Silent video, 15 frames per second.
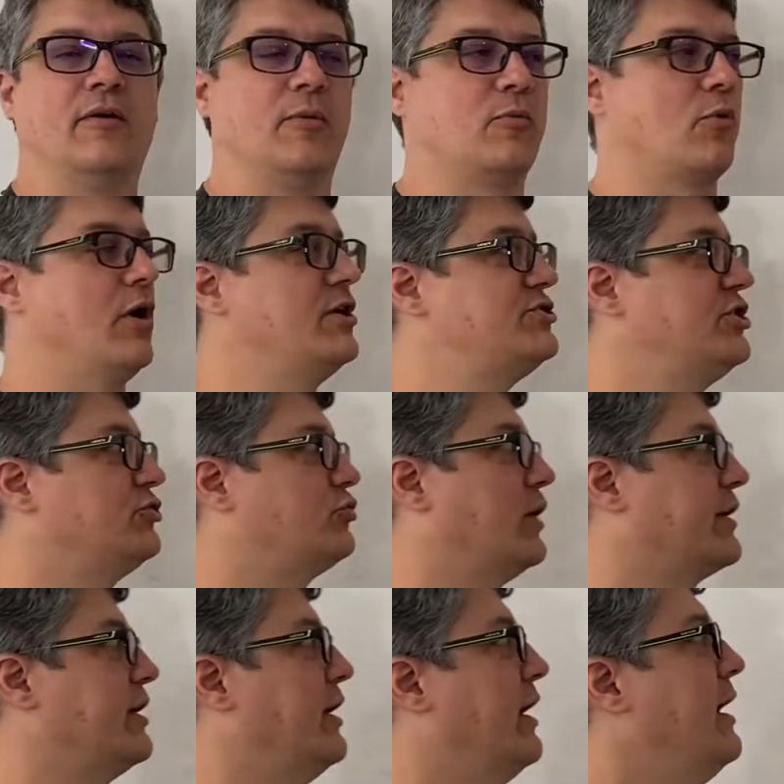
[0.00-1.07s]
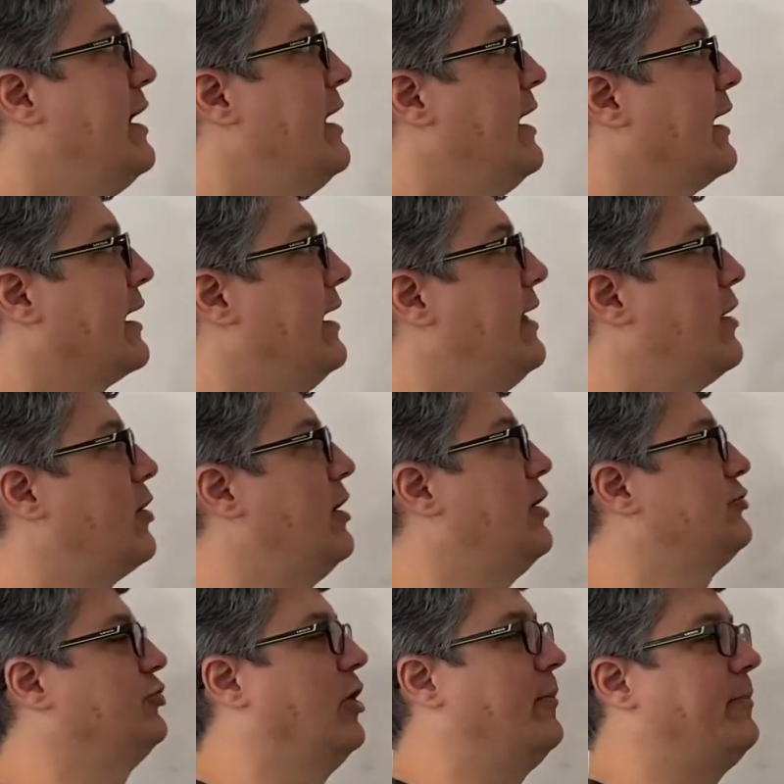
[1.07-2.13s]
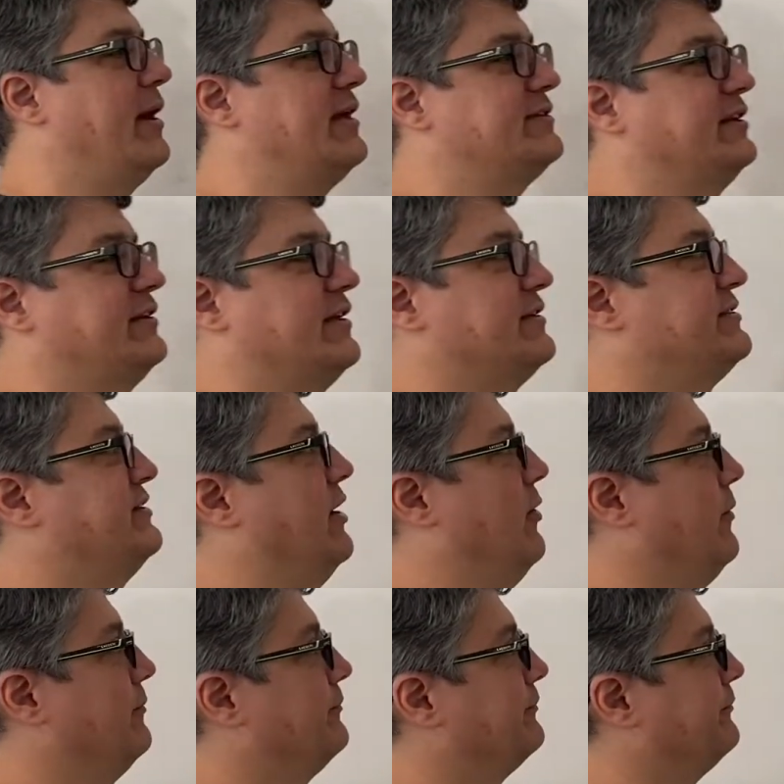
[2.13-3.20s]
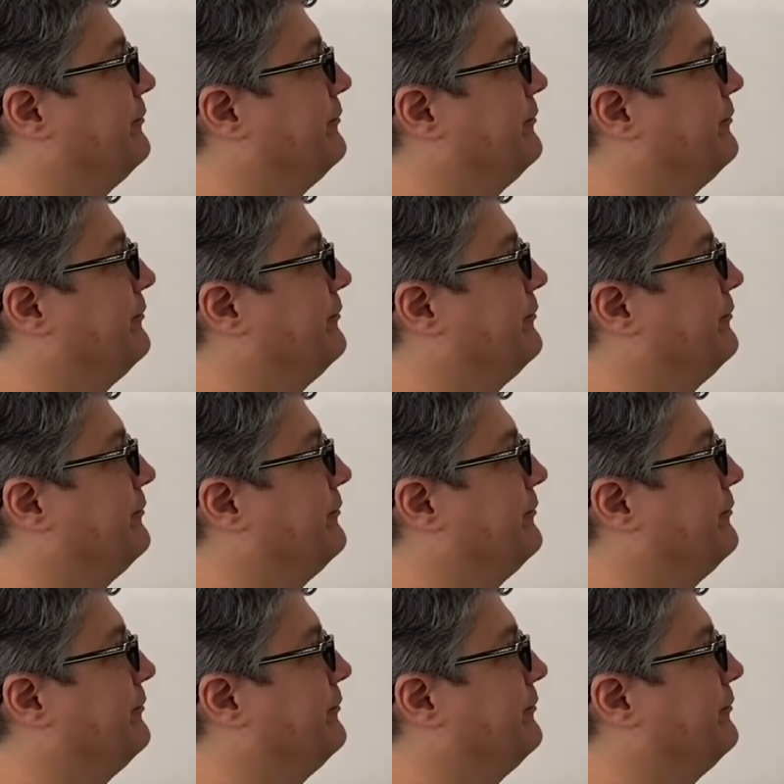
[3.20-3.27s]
Vamos corrigir isso aqui? Galera, olha só, presta atenção.